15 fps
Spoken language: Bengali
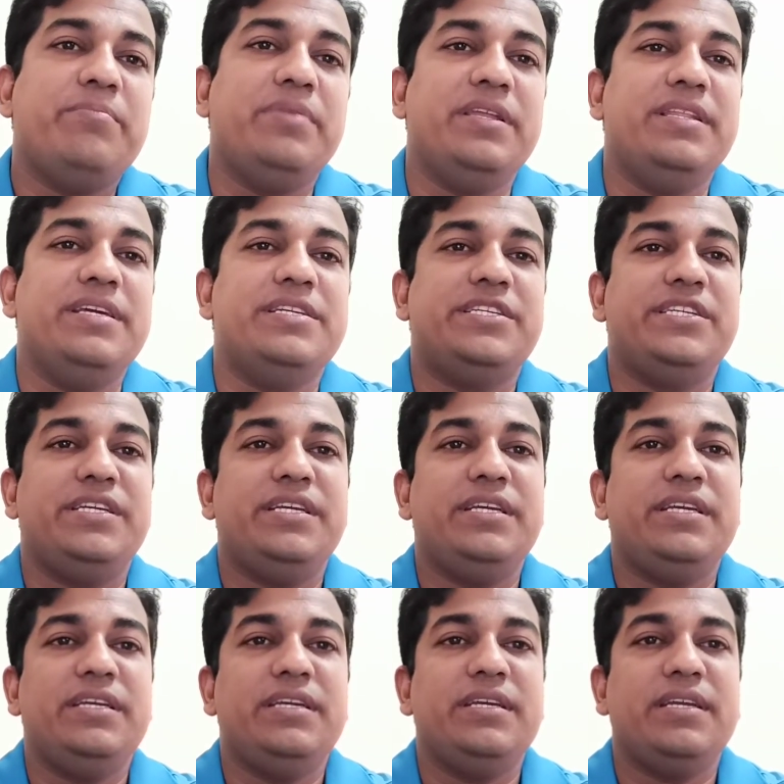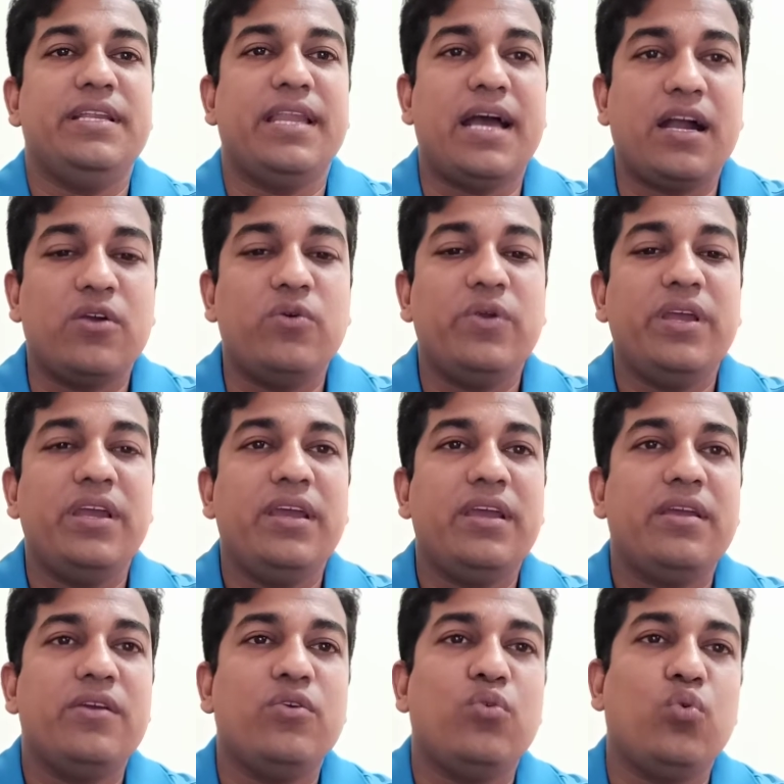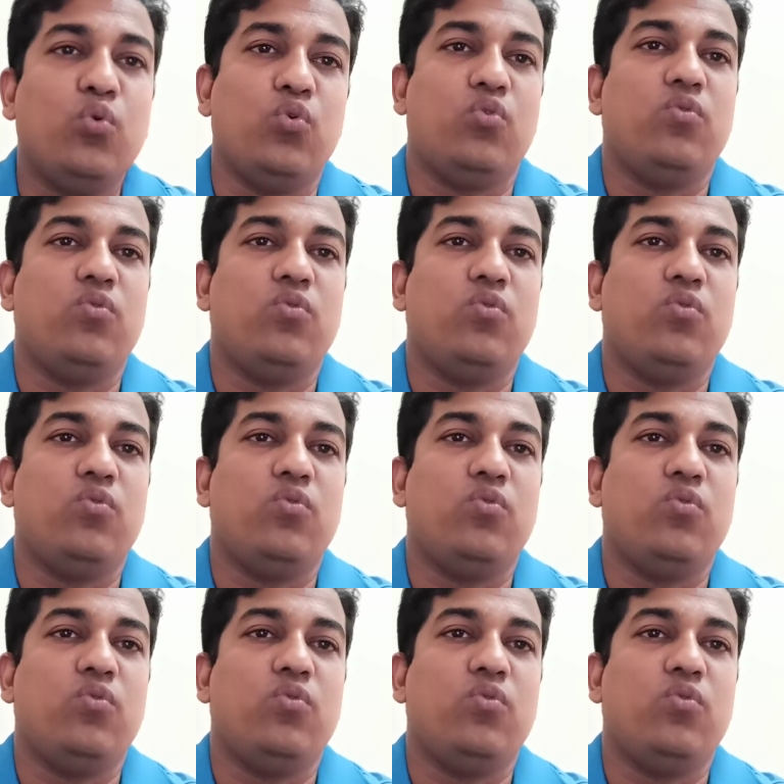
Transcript: বিদেশি নাগরিক ও